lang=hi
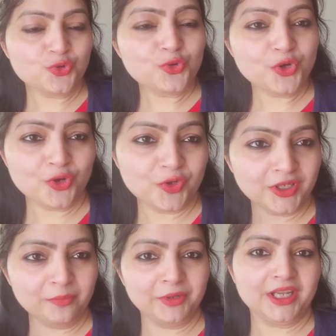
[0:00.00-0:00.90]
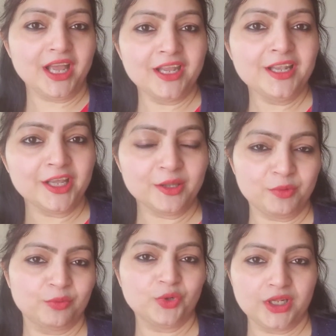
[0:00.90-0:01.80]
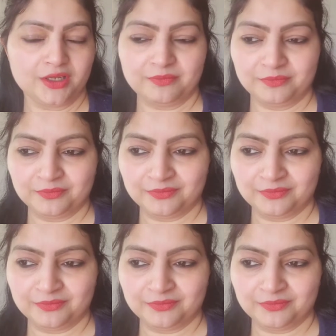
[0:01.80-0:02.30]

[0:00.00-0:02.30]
शुरू करो इनकी पिटाई लेके प्रभु का नाम